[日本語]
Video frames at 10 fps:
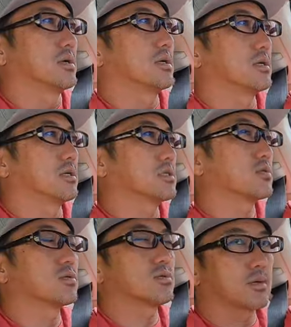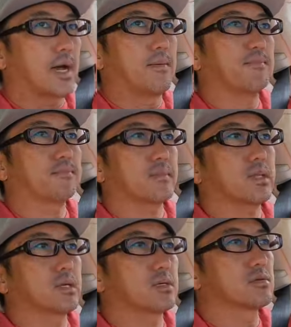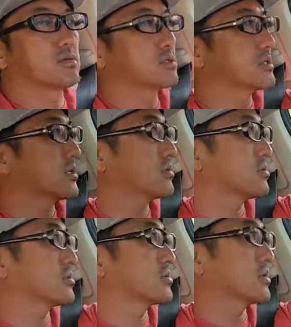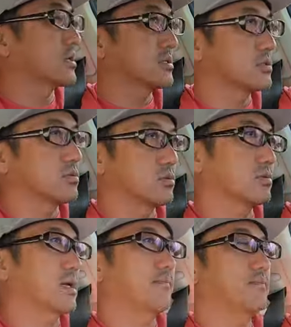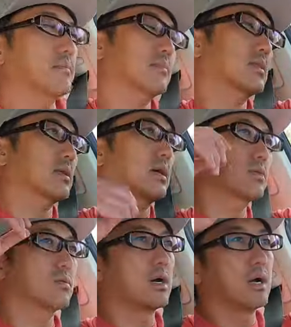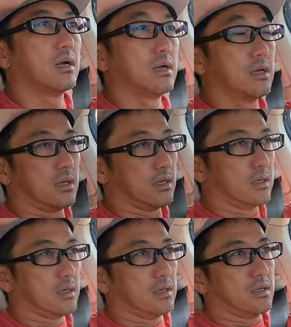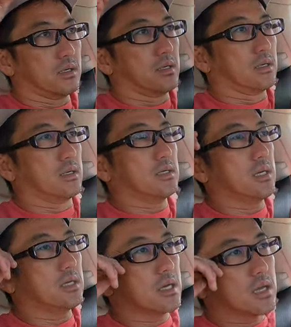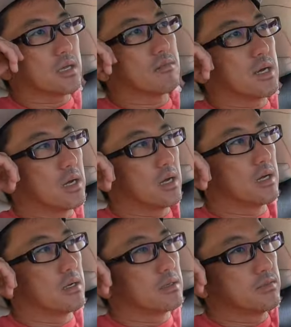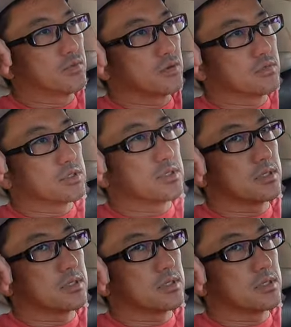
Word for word: えー、仕事とか、クローズした後の仕事とか、あとは家で今リフォームして